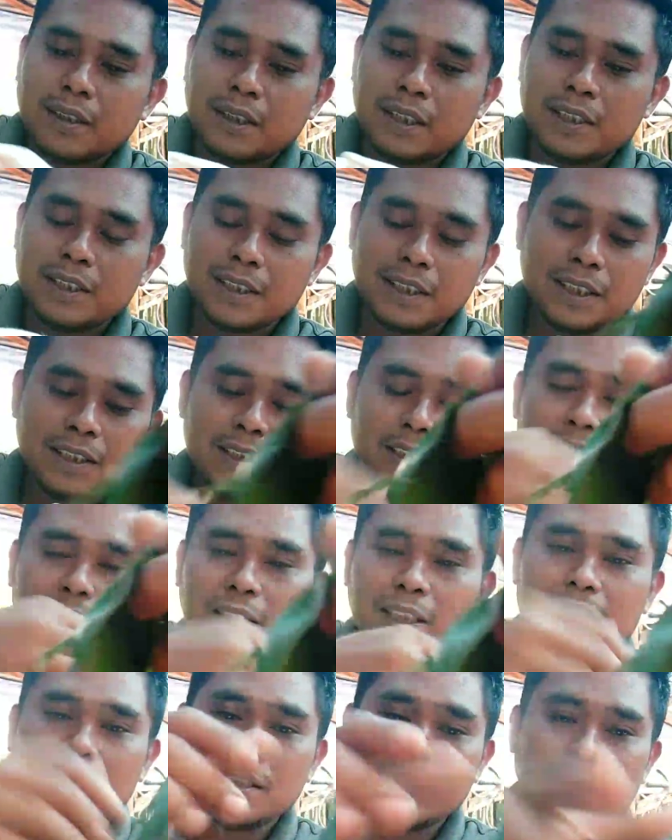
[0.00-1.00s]
kelinci-kelinci
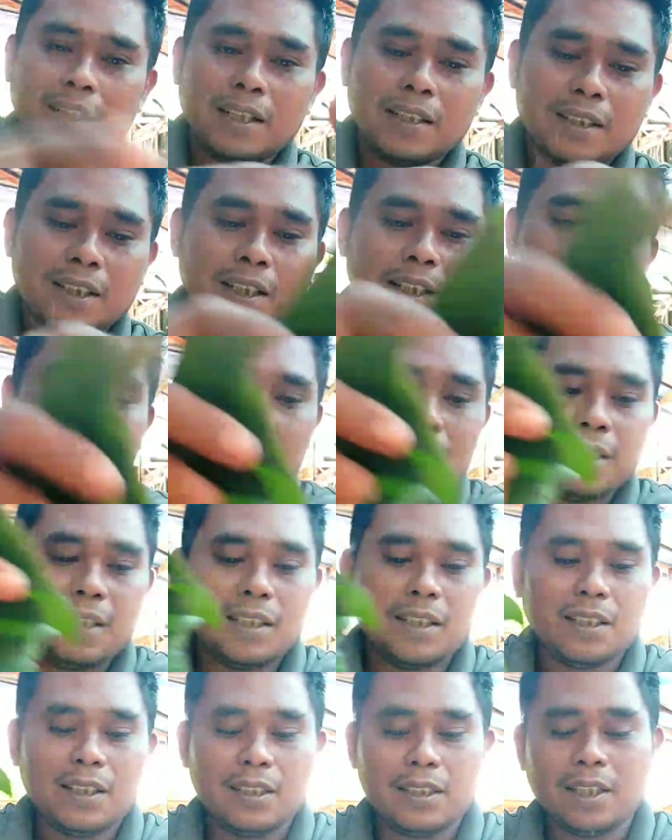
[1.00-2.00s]
saya setelah saya
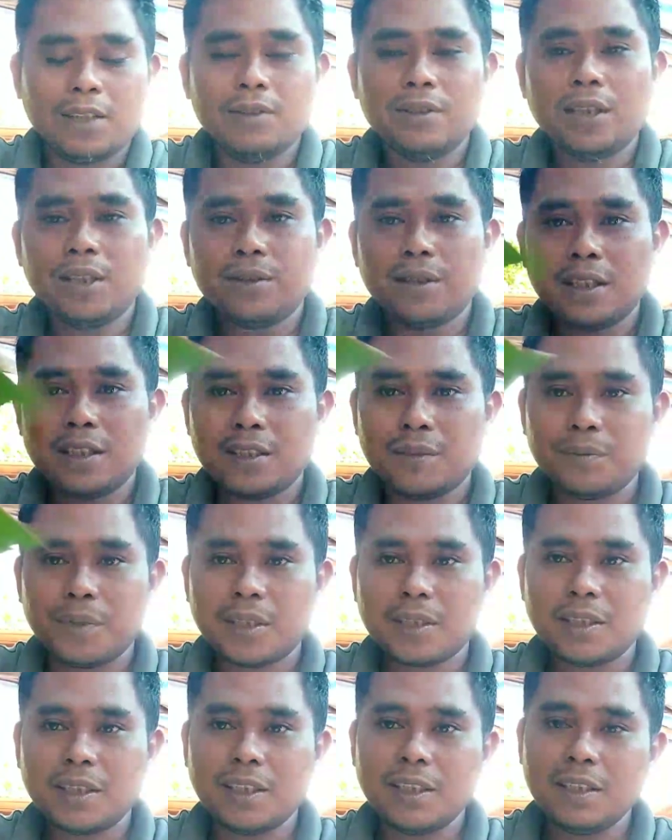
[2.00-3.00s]
kasih daun-daunan
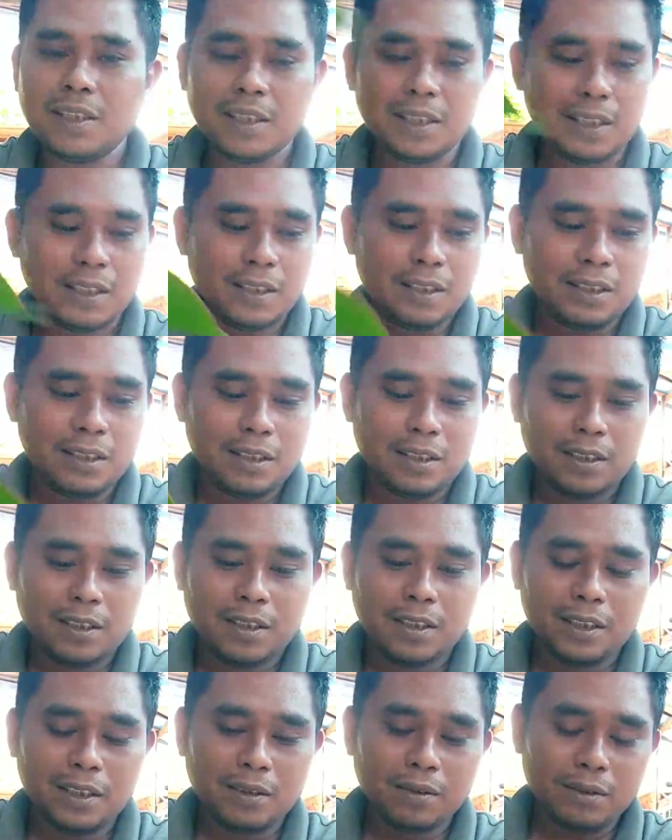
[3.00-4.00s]
seperti ini
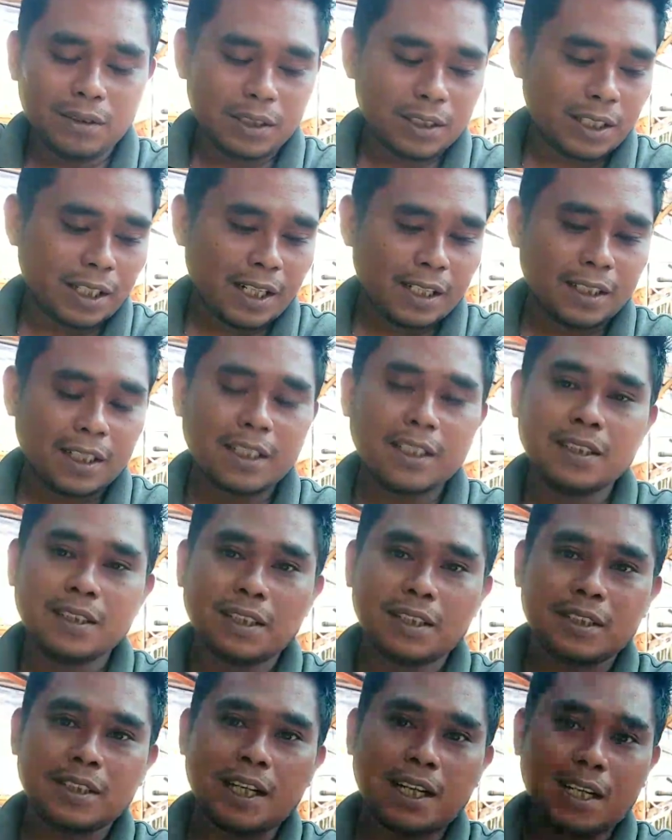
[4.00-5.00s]
itu kesehatannya
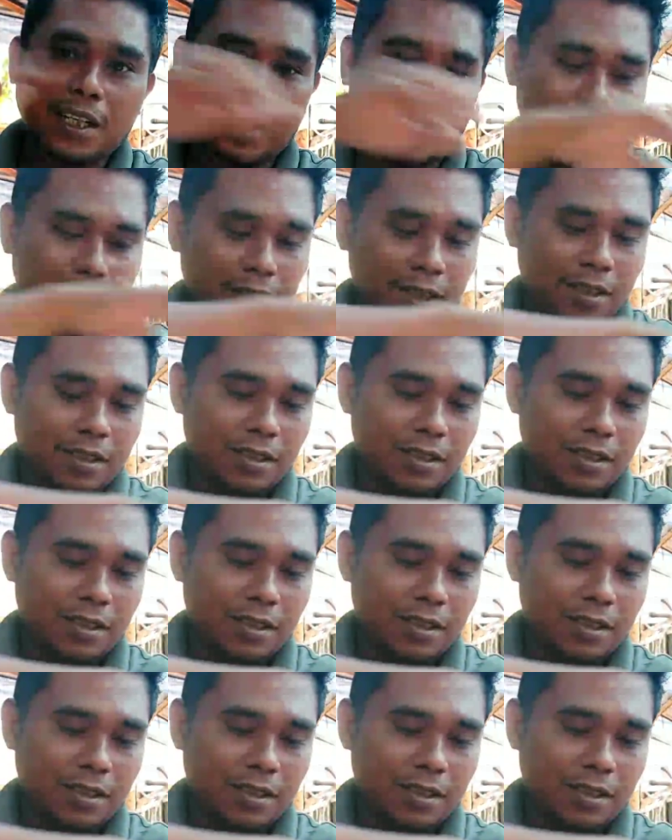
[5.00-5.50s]
terjaga